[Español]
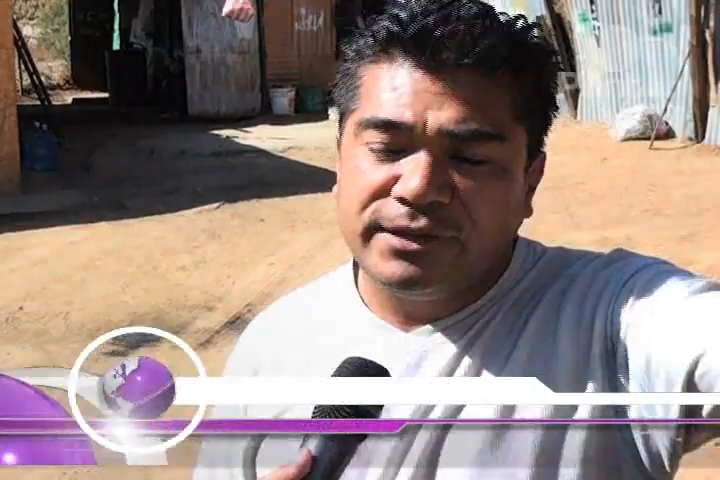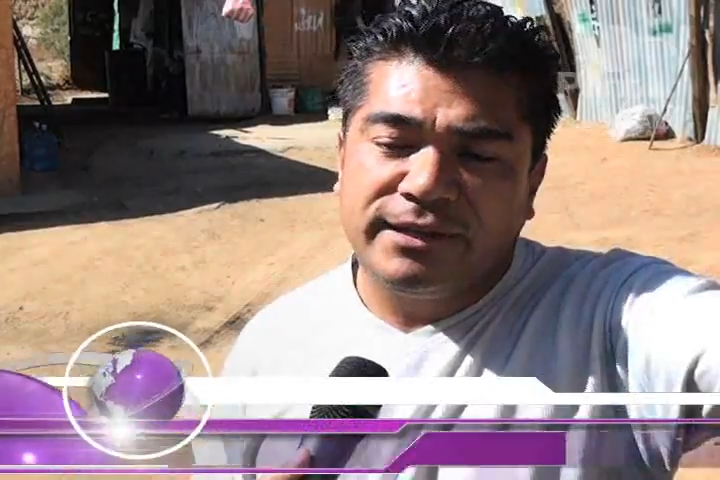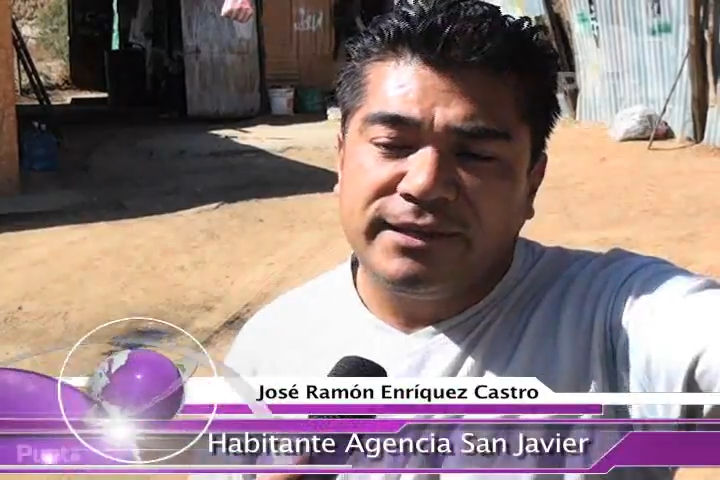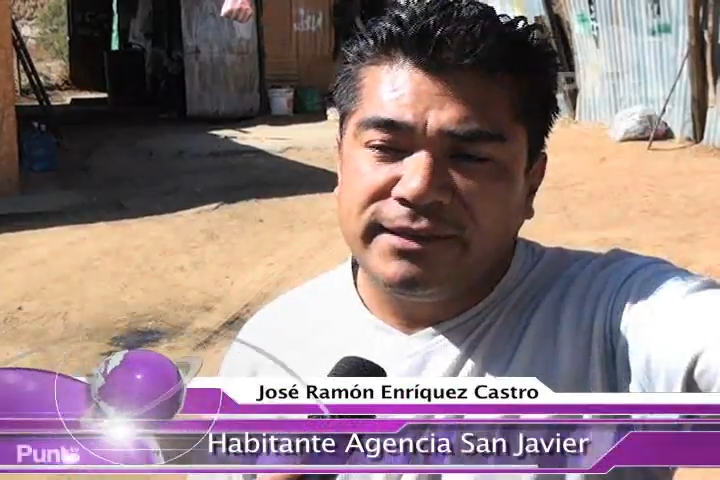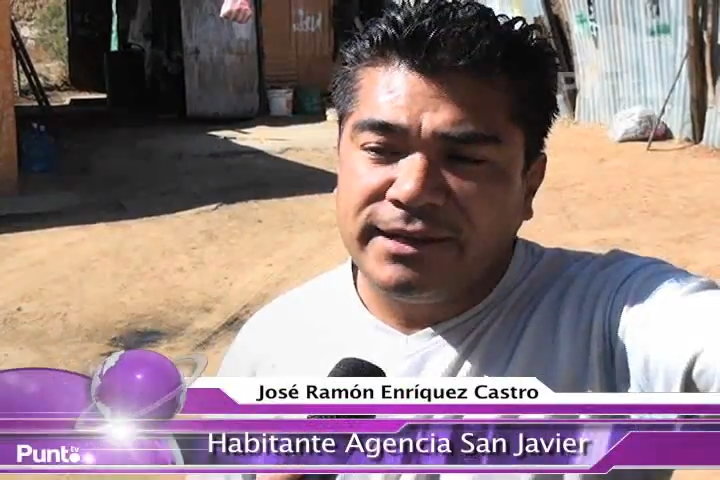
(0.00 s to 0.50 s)

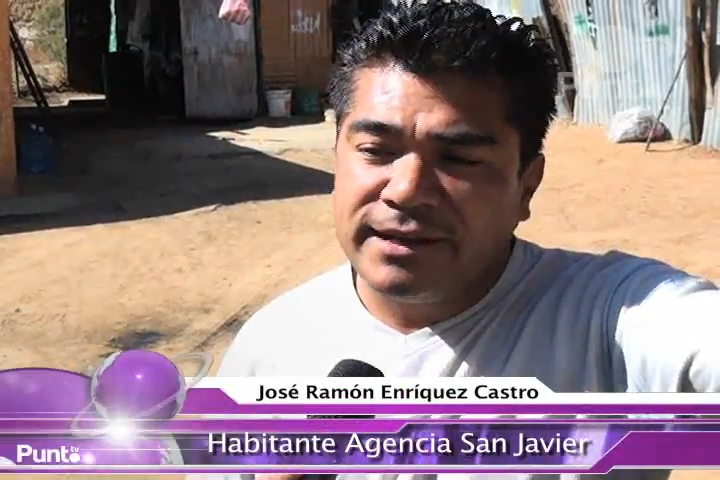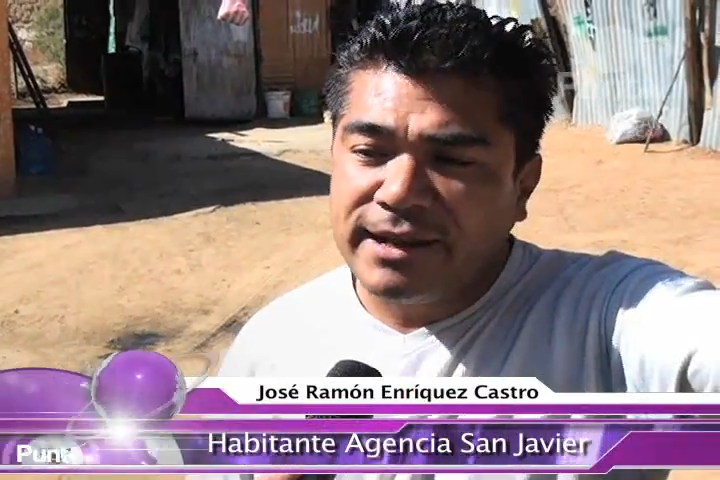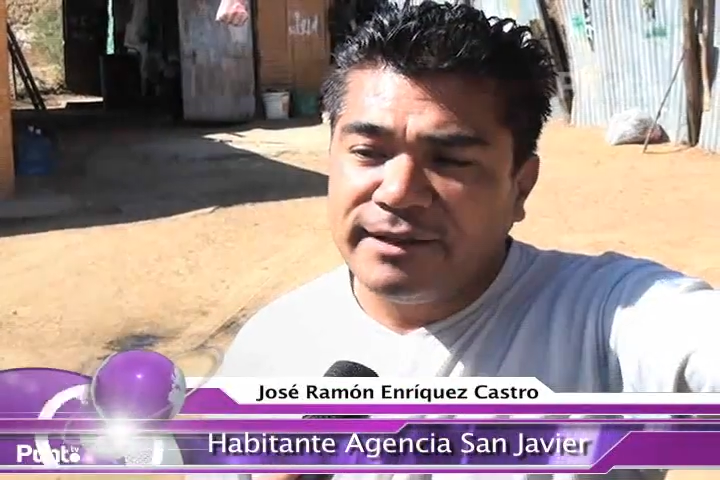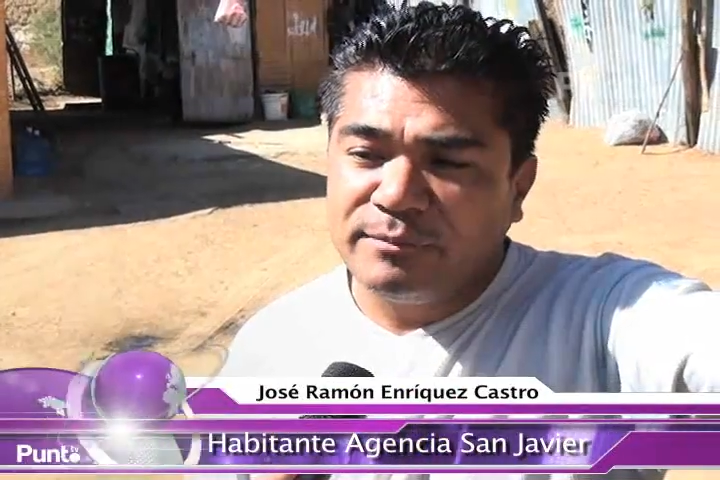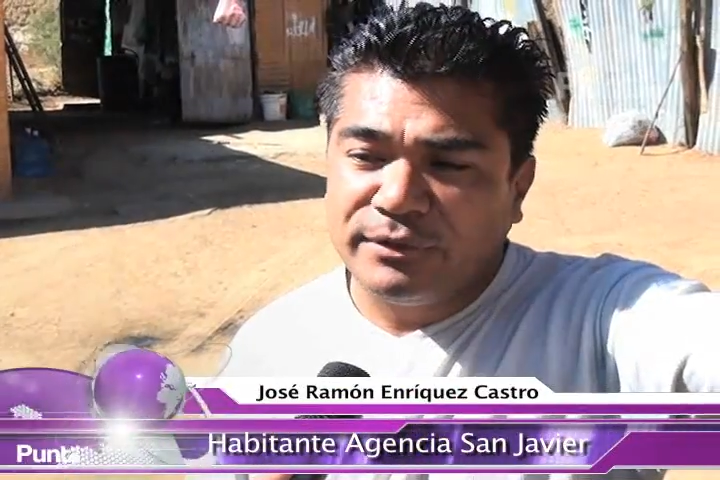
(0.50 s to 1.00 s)
de
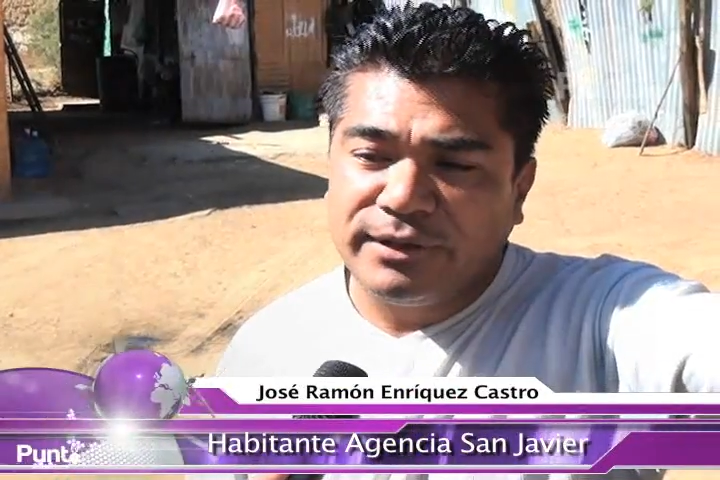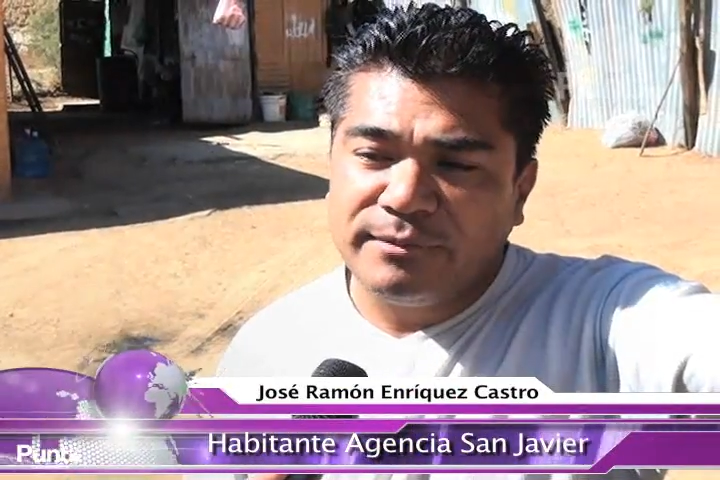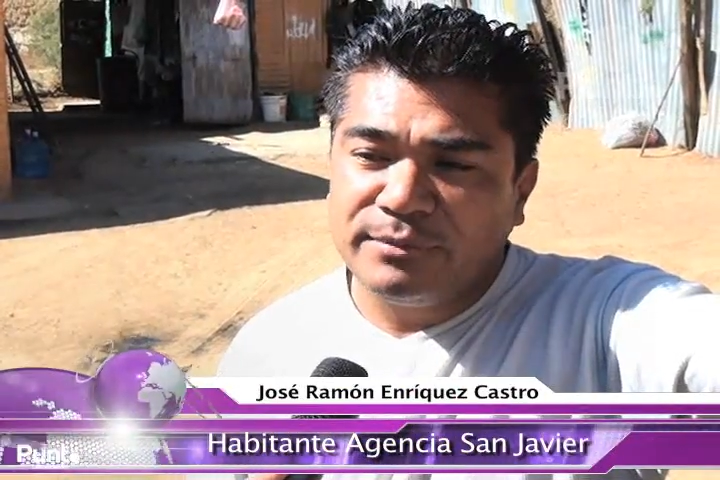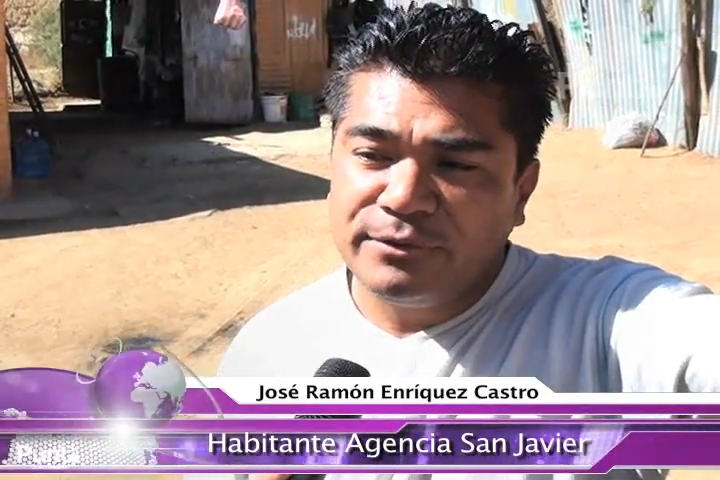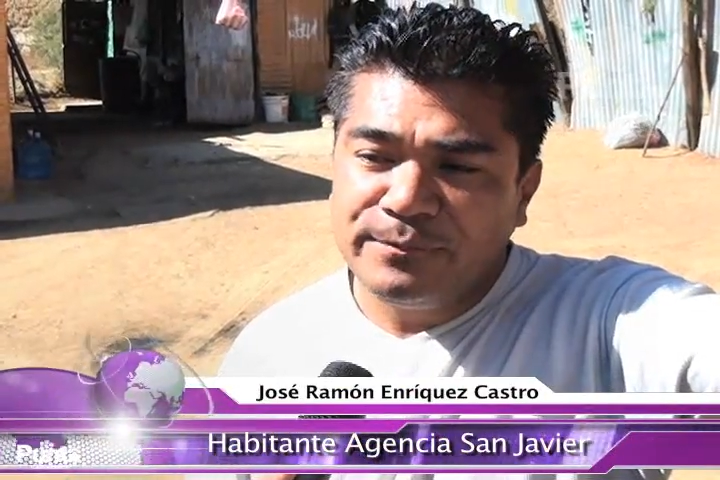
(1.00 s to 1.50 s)
drenaje, por
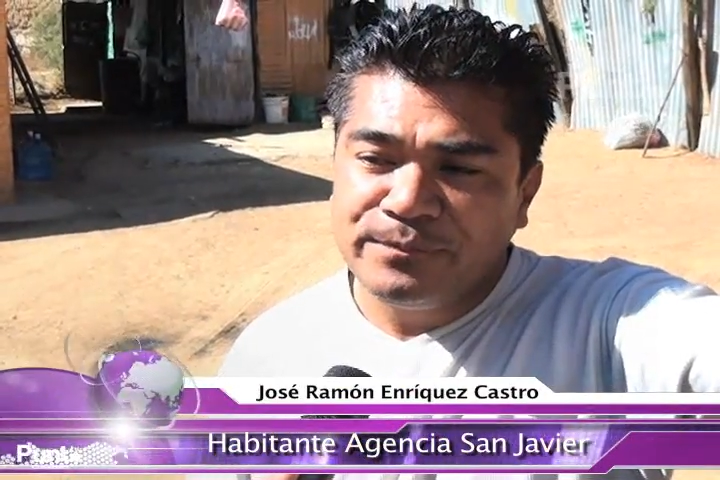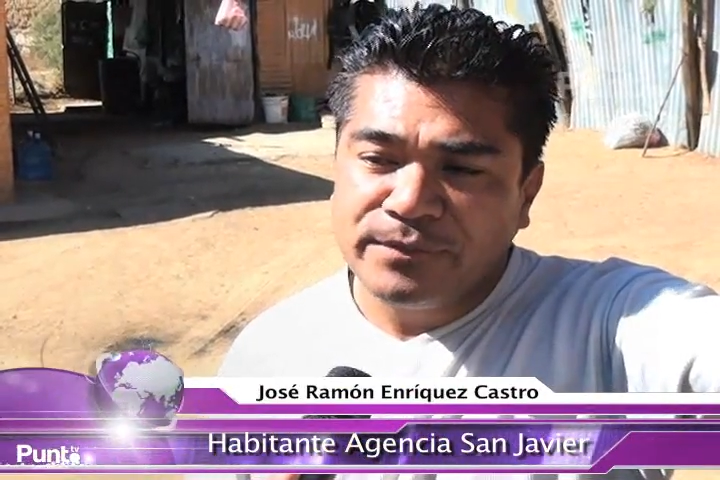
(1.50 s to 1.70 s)
ejemplo